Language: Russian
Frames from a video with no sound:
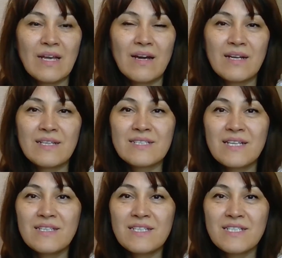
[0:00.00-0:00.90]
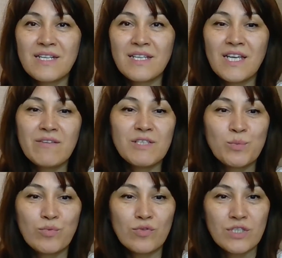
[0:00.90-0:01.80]
Александр Сергеевич
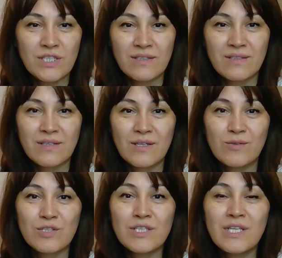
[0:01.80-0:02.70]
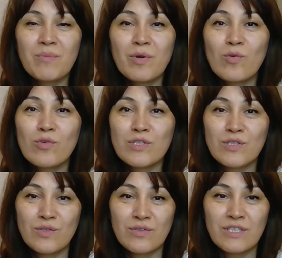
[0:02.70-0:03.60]
Пушкин «Уж небо
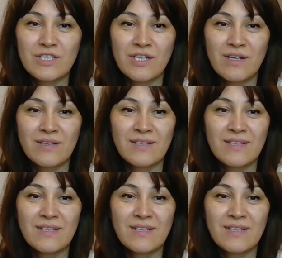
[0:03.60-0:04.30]
осенью дышало»